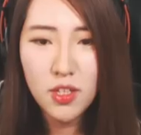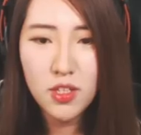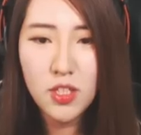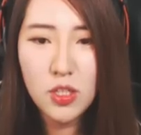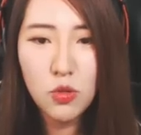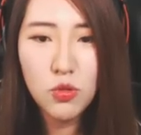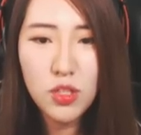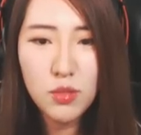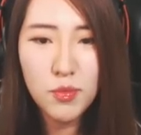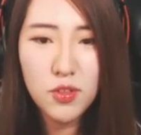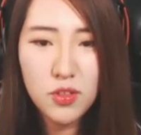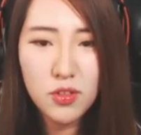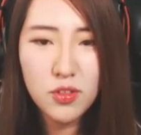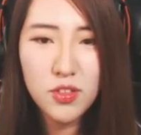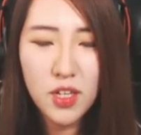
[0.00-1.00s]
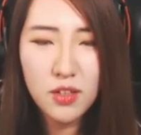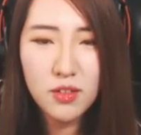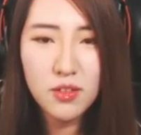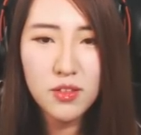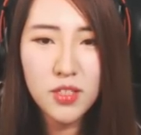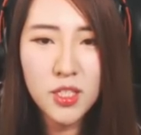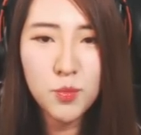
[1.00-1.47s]
이 돈이면은 그냥
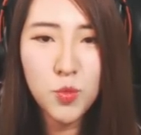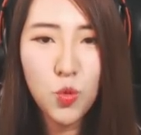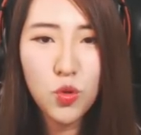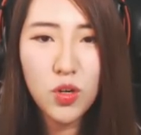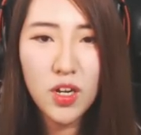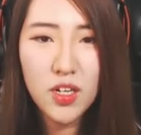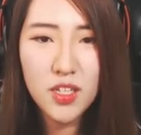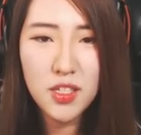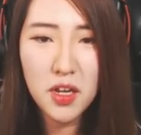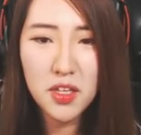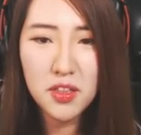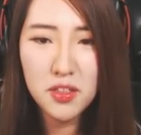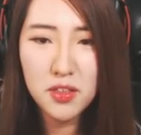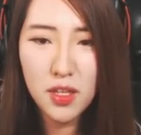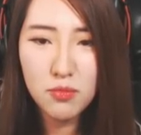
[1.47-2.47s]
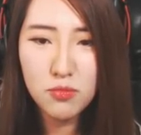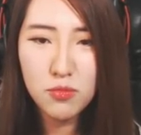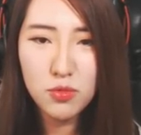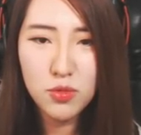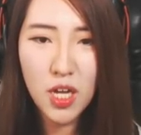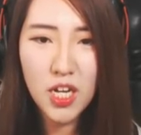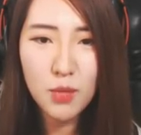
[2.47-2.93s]
금고를 하나 사겠는데
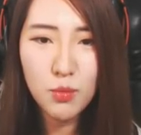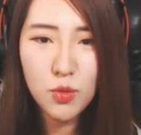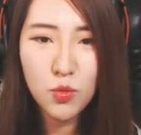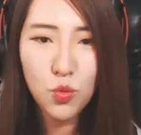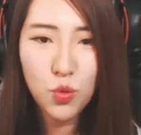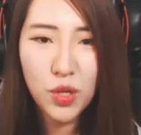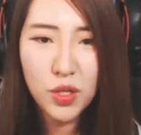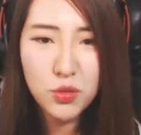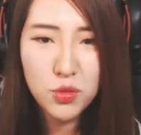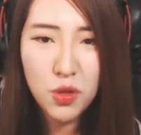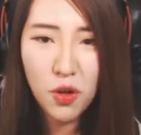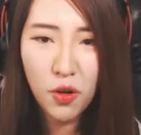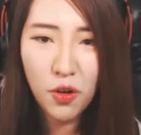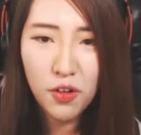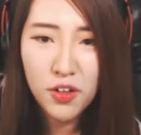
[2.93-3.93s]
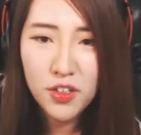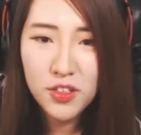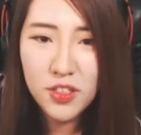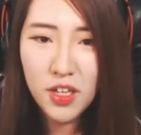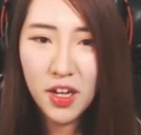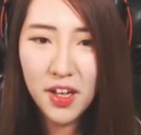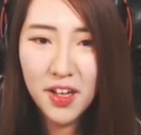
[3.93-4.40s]
사람을 고용했어.
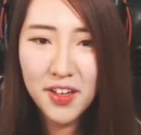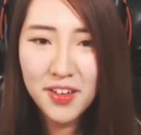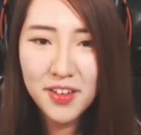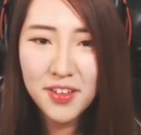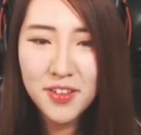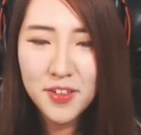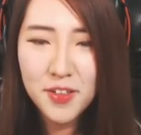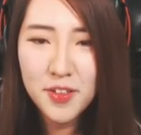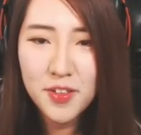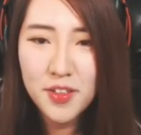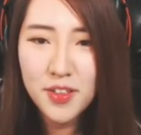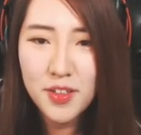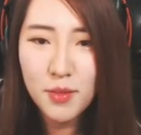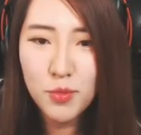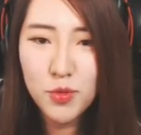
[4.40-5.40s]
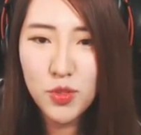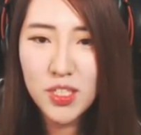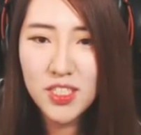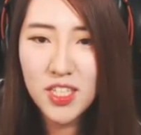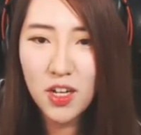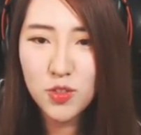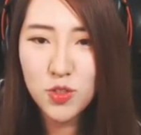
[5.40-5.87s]
자, 아무튼
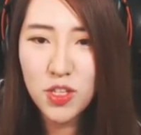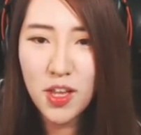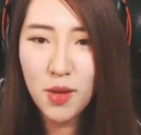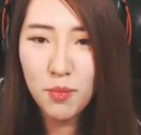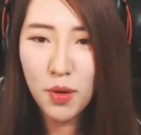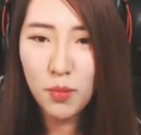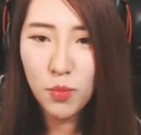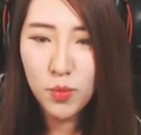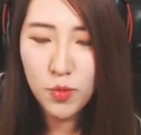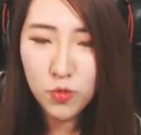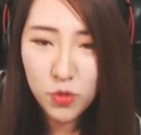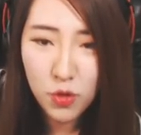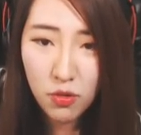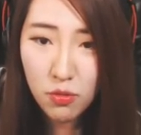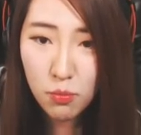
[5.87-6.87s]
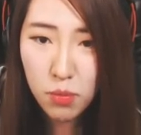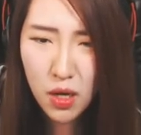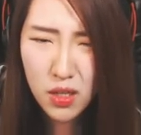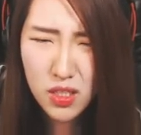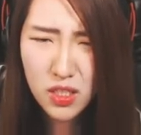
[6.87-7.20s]
기생충외한 방법이군요. 파리?